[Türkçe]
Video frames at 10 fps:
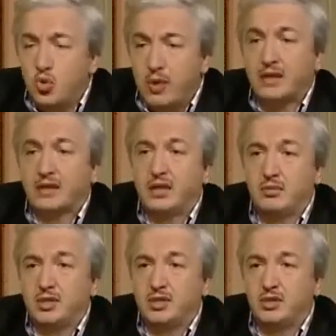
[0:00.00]
Okumak
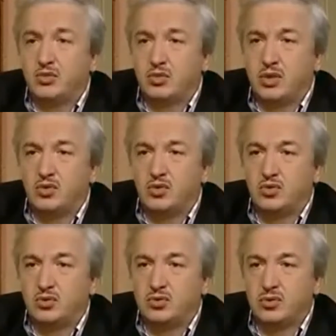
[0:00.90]
kelimesini
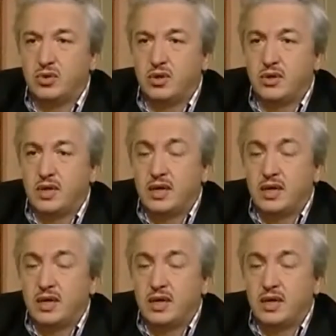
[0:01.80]
kullanıyorsunuz.